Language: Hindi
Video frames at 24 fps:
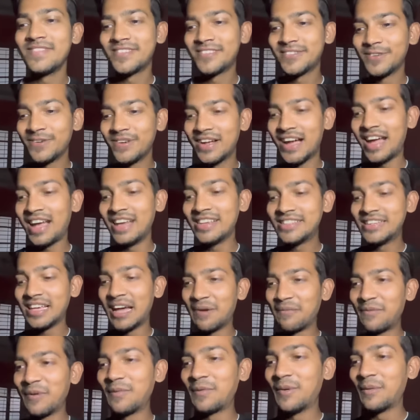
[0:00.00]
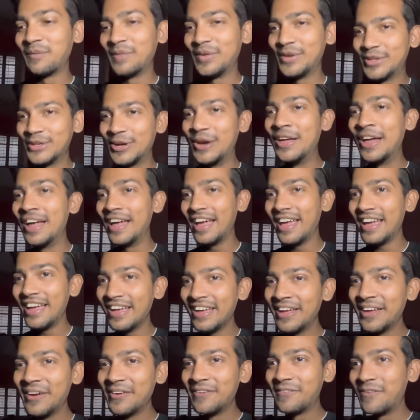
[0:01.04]
सो गाइस यहाँ पे मम्मी जो है
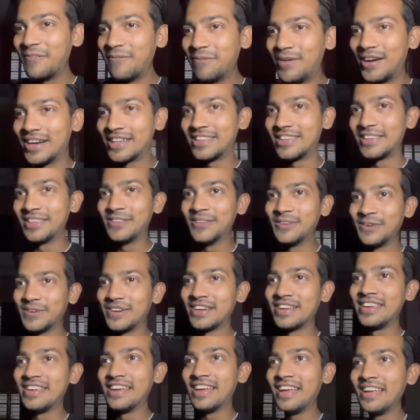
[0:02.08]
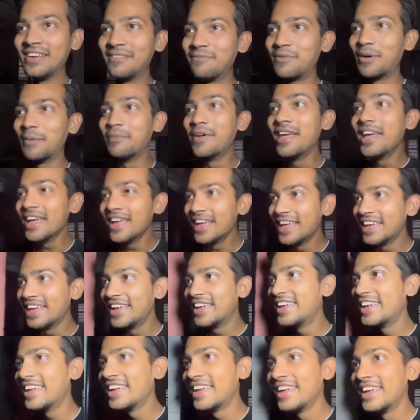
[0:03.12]
वो बर्तन धो रही है मम्मी
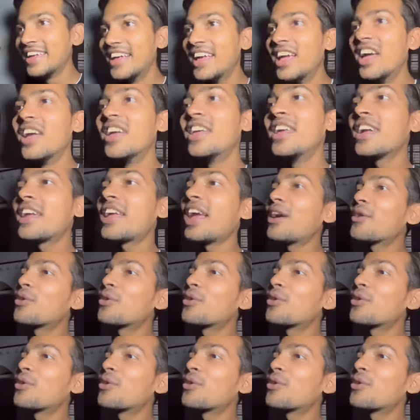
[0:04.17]
हाँ। ये क्या